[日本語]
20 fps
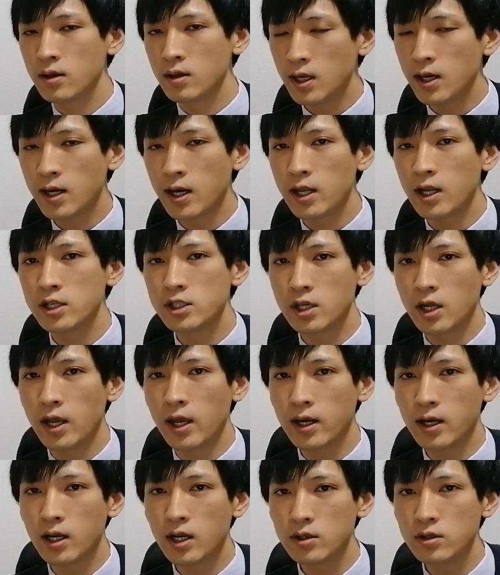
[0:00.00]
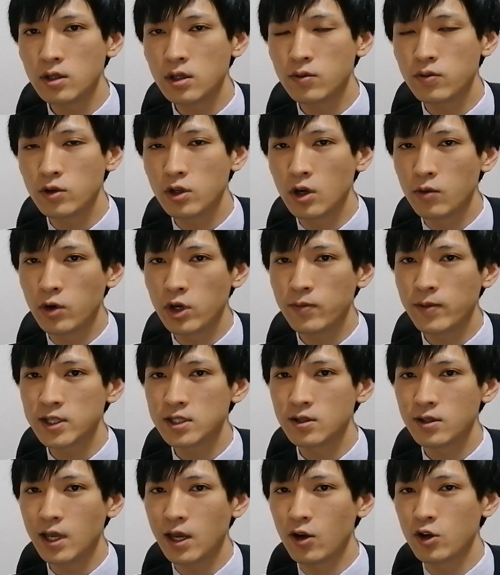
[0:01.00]
正解なんじゃないかなっていうふうに思い
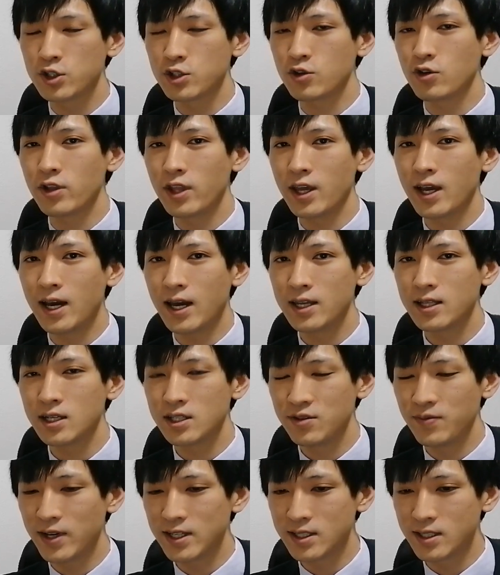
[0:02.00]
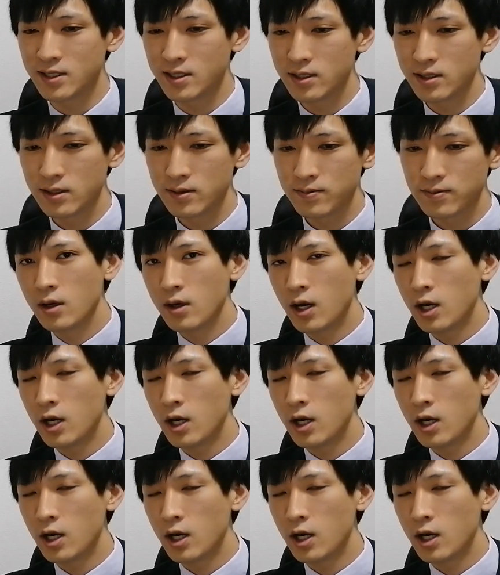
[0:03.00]
ますので、よろしくお願いいたします。